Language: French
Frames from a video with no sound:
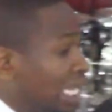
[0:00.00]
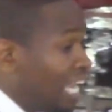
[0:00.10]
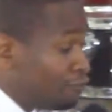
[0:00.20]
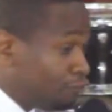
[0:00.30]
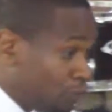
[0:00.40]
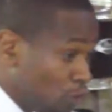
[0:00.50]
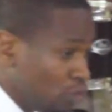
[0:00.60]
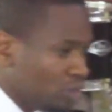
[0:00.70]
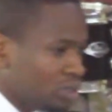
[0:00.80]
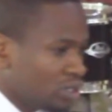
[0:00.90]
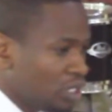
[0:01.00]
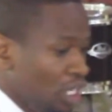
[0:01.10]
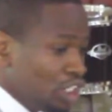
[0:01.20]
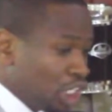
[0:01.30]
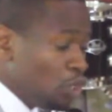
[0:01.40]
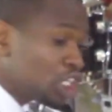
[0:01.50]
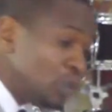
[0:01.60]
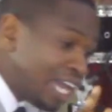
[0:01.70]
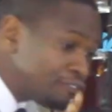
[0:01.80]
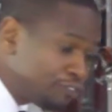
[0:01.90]
qui la veut. C'est lui
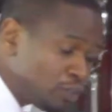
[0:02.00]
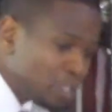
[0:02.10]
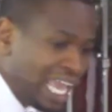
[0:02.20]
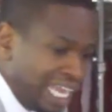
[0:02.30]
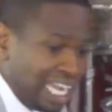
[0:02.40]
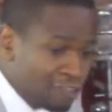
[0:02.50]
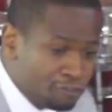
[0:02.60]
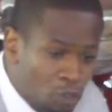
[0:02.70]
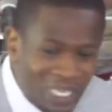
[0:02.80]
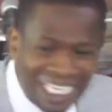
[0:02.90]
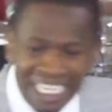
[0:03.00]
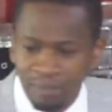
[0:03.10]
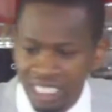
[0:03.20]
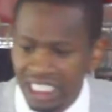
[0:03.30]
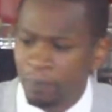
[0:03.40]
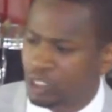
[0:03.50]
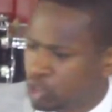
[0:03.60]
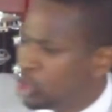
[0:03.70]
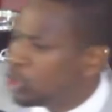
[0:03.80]
qui la veut, elle la veut illimitée parce que